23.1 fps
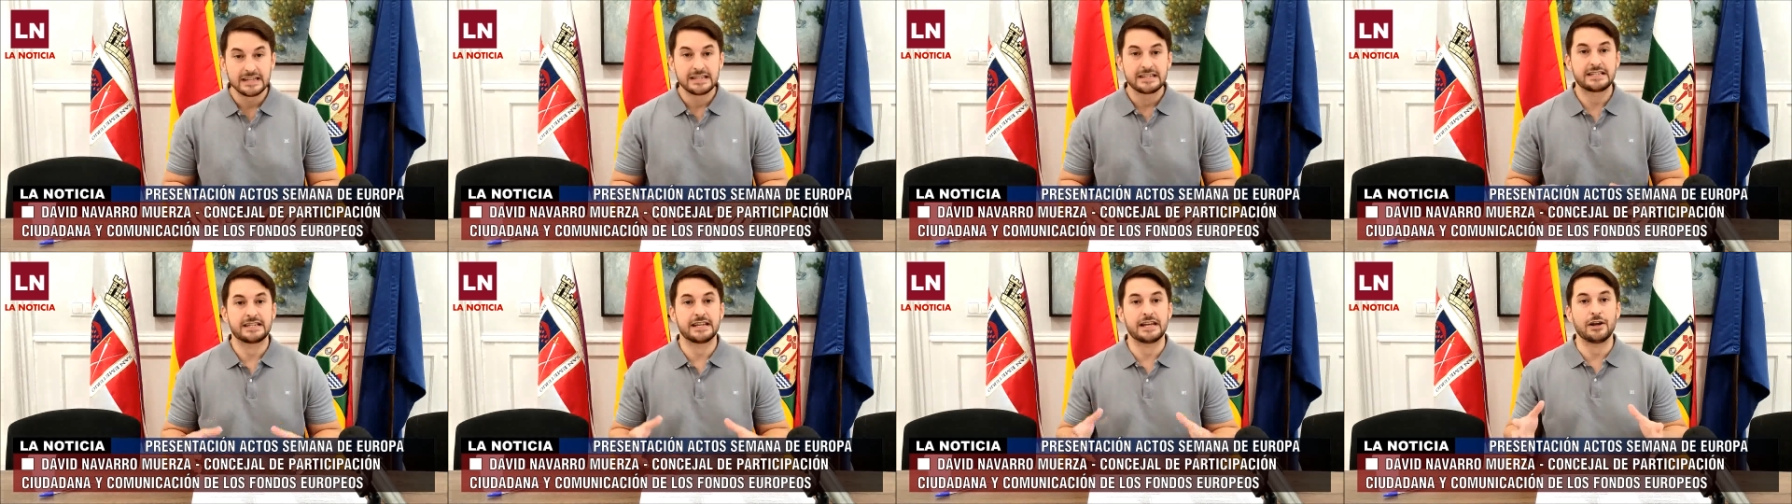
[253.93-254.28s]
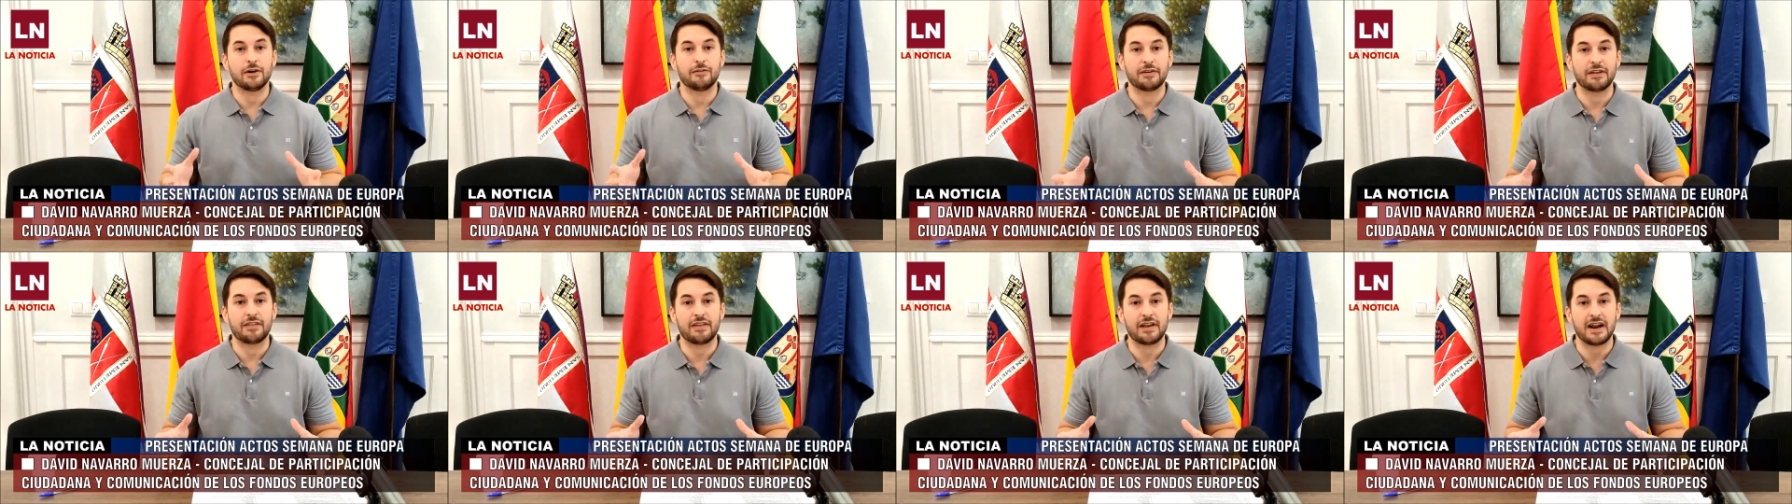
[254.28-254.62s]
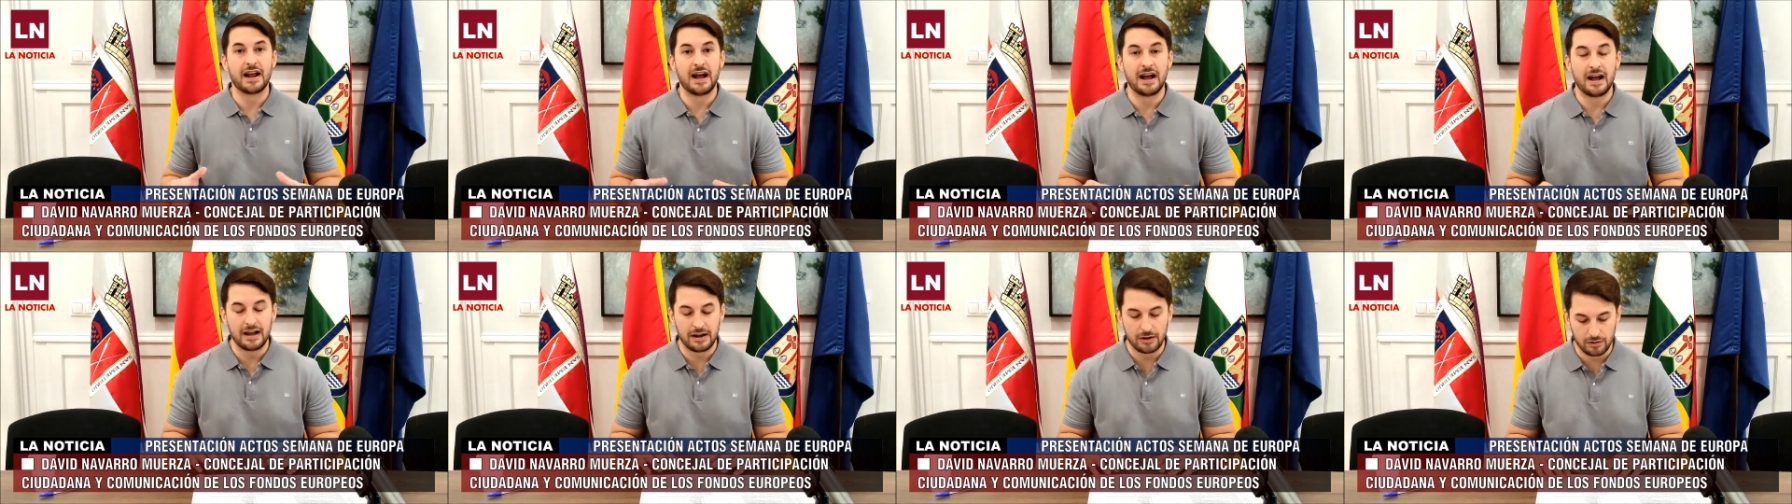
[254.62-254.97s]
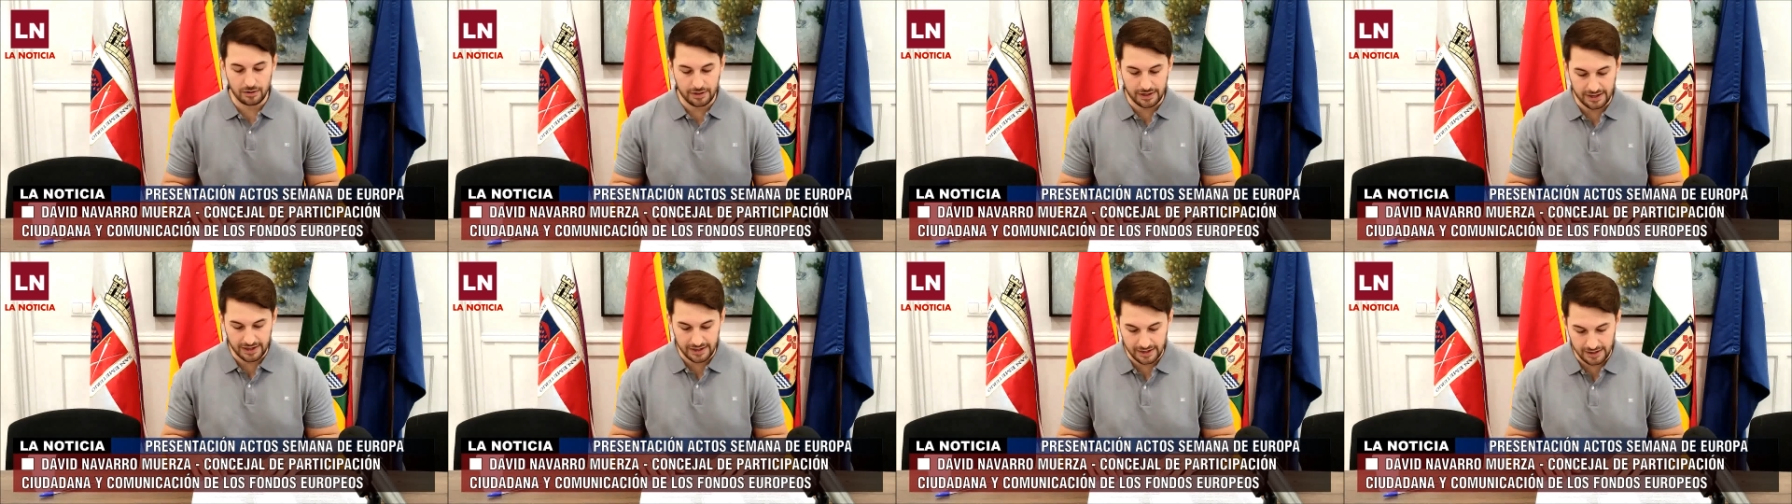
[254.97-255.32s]
Se ofrecerá
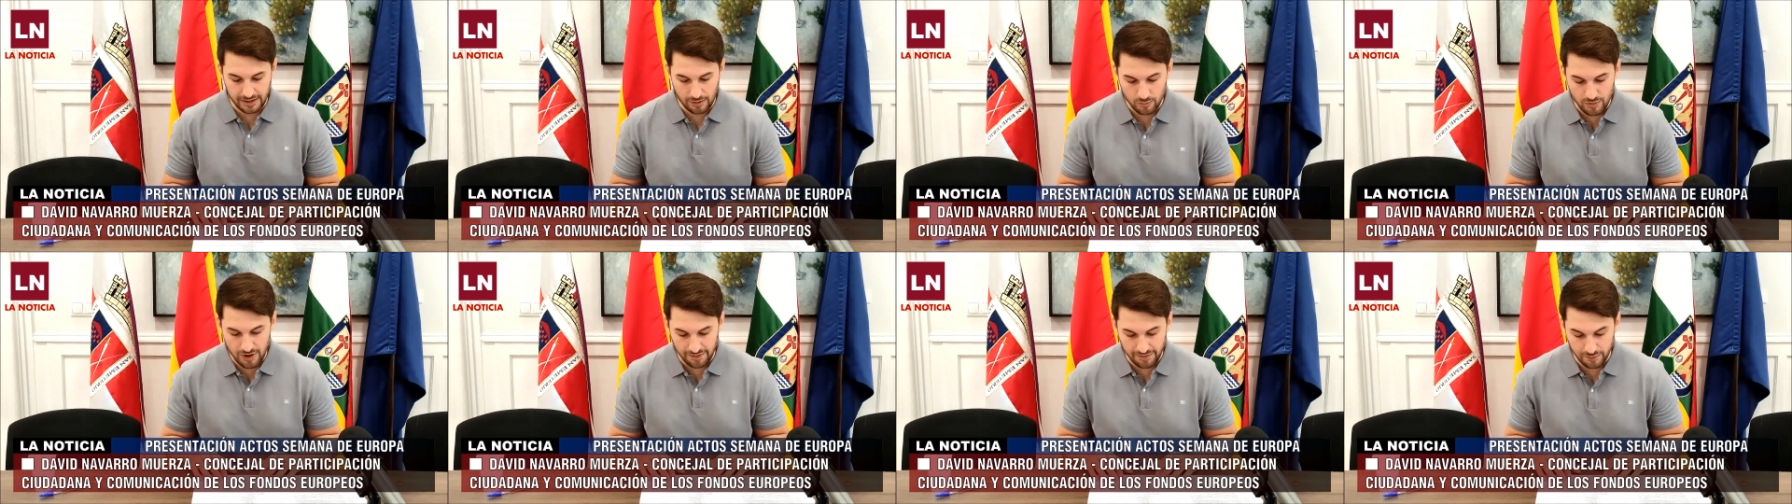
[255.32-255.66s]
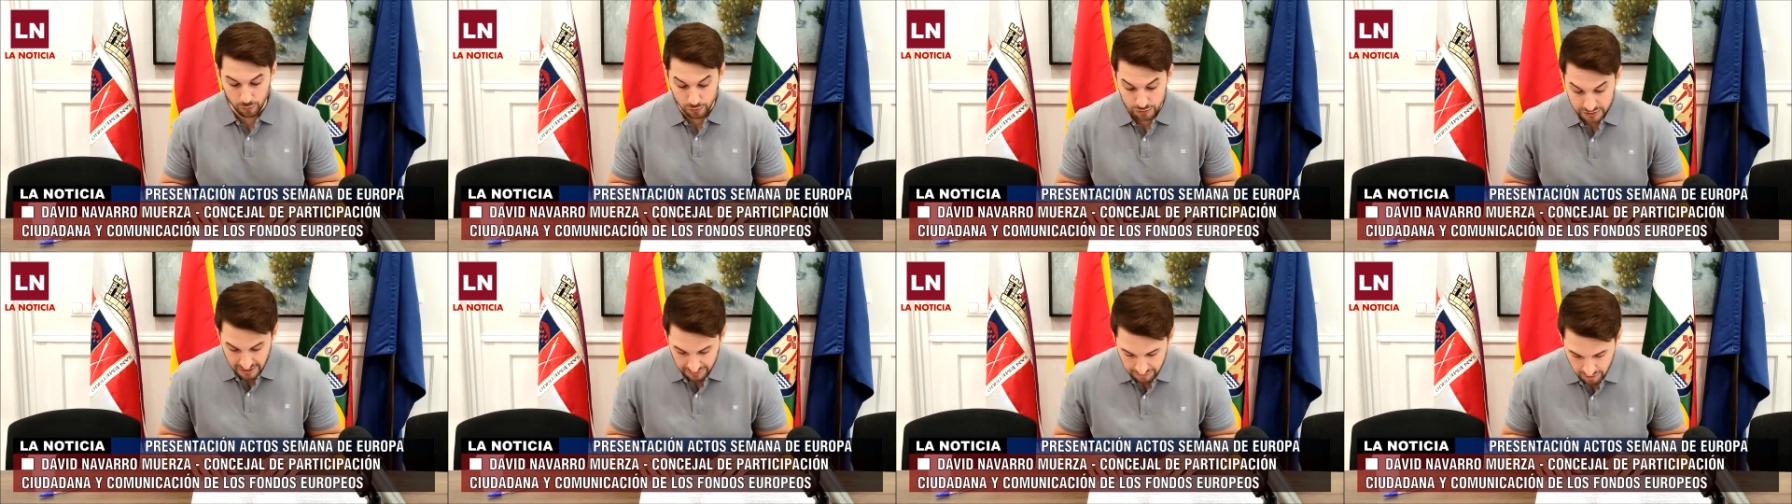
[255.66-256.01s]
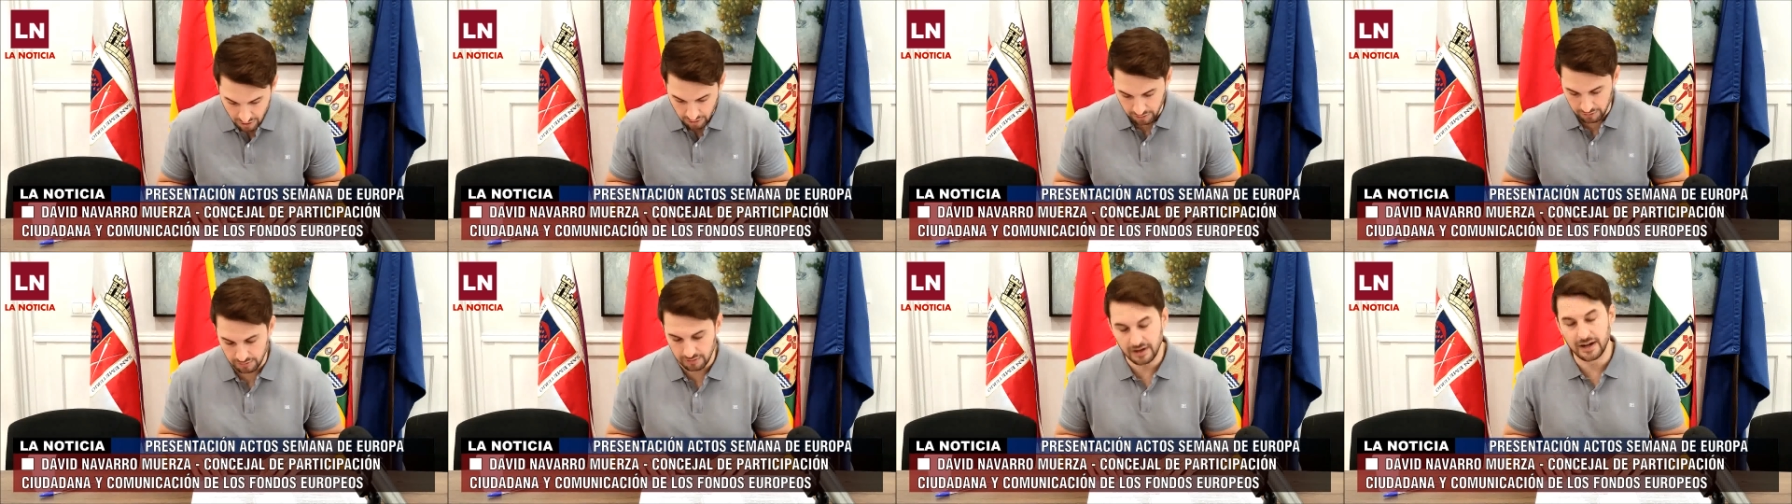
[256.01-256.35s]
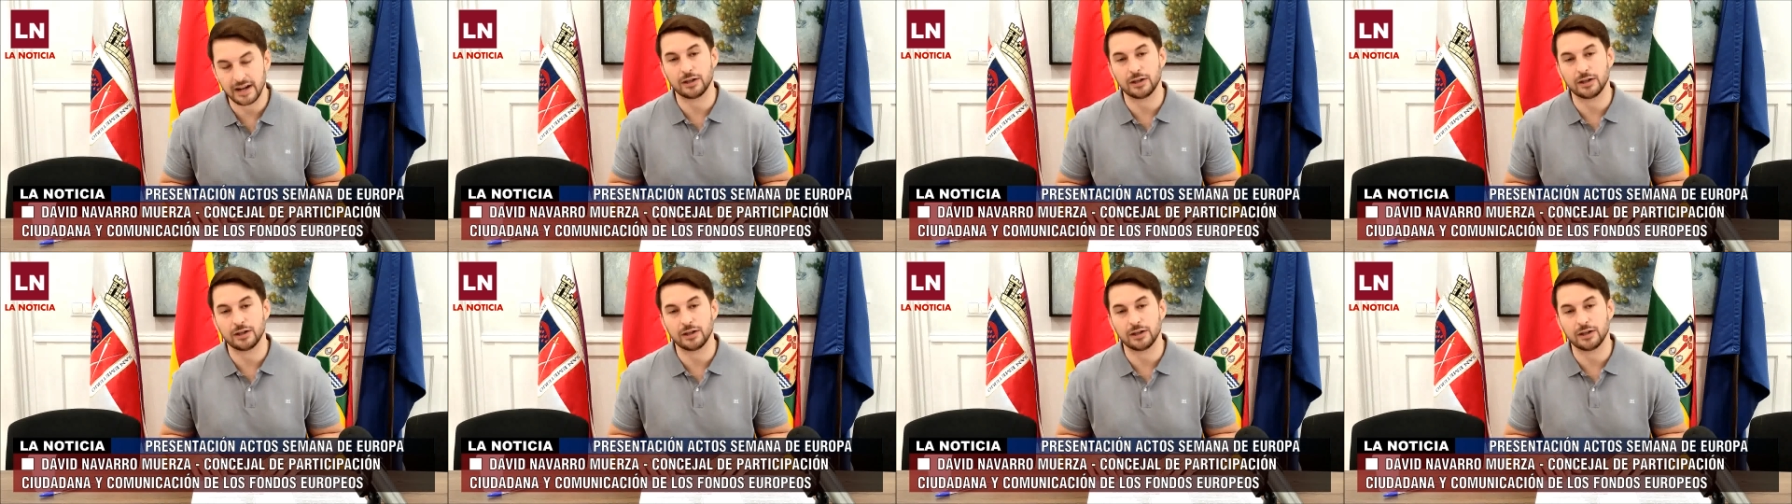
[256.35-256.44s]
una degustación